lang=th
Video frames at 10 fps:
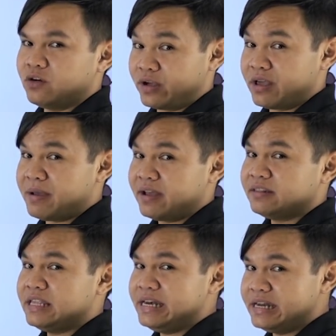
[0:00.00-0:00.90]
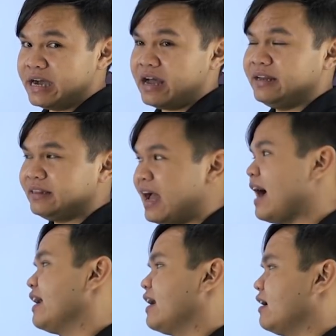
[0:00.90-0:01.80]
โอเคไหมทิศเหนือทิศใต้
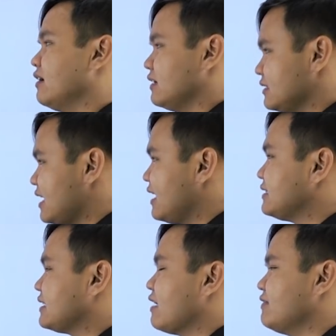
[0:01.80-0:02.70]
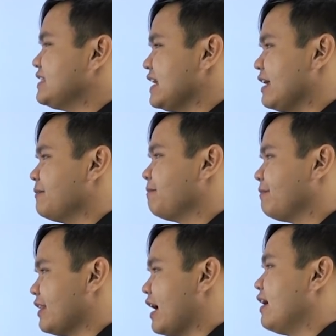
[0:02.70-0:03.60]
อ่ะใช่สถานวิเศษ
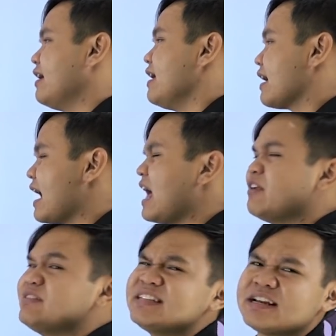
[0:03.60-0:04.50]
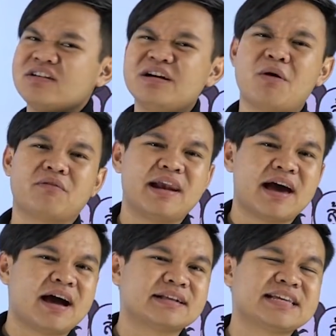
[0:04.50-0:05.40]
นะการละวิเศษก็คือบอกเว
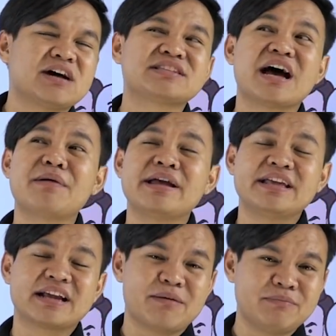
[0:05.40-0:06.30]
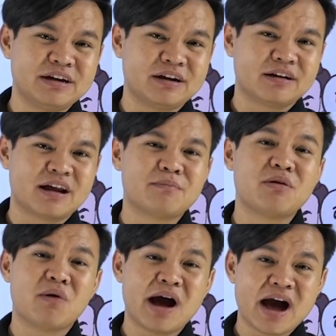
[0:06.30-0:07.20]
ลาเช้าสายบ่ายเย็นค่ำดึกนะ
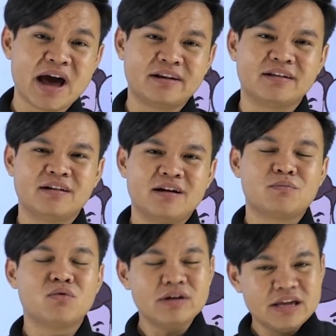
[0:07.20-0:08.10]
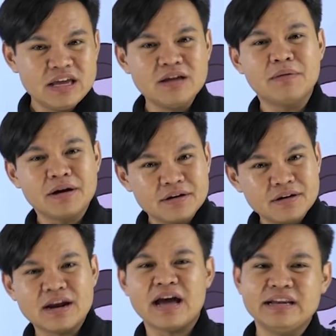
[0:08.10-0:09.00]
เมื่อวานพรุ่งนี้มะรื
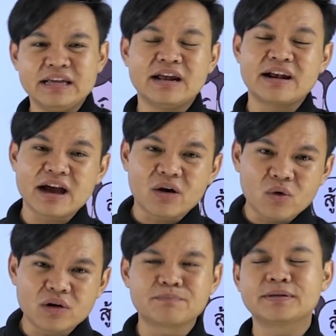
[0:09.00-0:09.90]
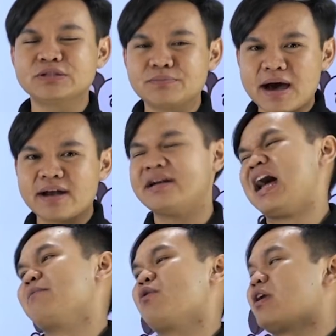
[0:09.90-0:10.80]
นอดีตอนาคตปัจจุบัน
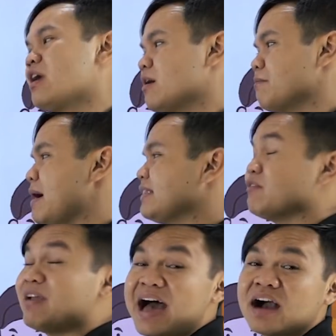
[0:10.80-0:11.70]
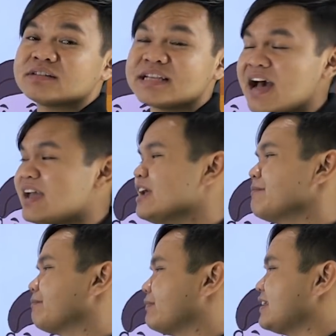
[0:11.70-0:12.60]
ได้หมดแม้แต่เวลาก็ใช่
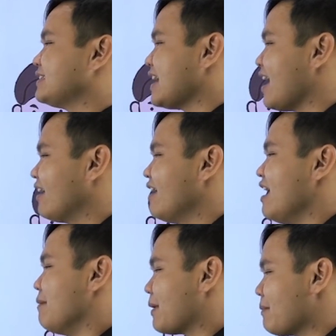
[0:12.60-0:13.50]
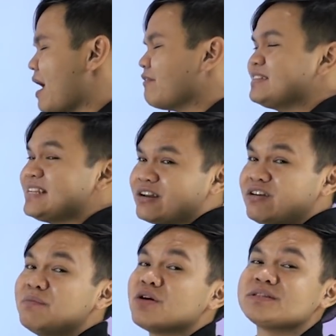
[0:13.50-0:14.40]
นะจ๊ะประมาณวิเศษก็
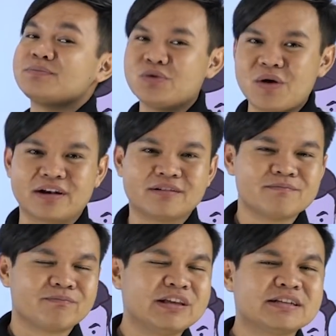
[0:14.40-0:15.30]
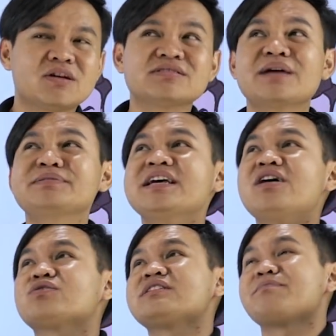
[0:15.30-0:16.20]
คือบอกจำนวน 1 2 3 4
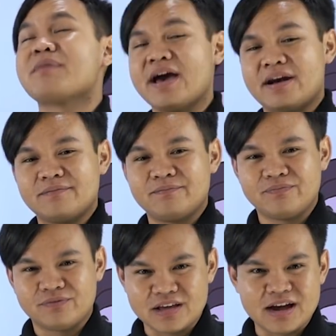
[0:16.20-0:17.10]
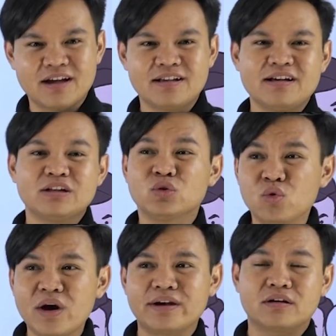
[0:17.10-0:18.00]
5 6 7 8 นะ
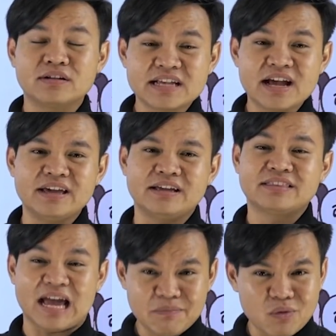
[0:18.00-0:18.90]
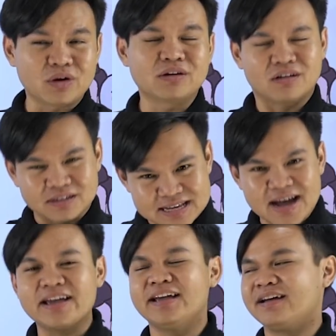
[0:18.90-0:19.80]
ท่วนก็ใช่ทั้งหมดก็
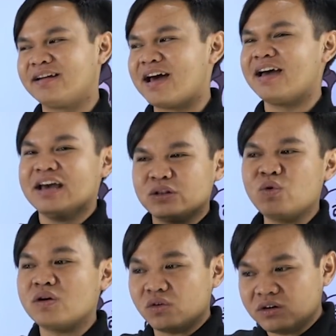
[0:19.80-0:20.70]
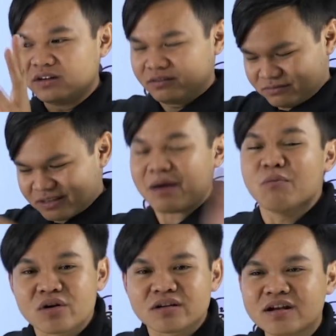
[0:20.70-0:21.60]
ใช่นะท่วนก็คือทั้ง
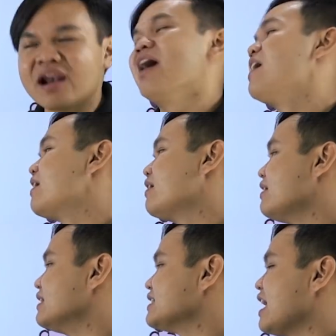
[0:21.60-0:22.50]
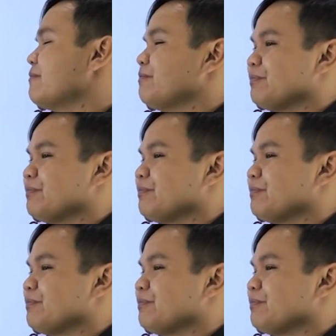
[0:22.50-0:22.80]
หมดนั่นแหละนะจ๊ะ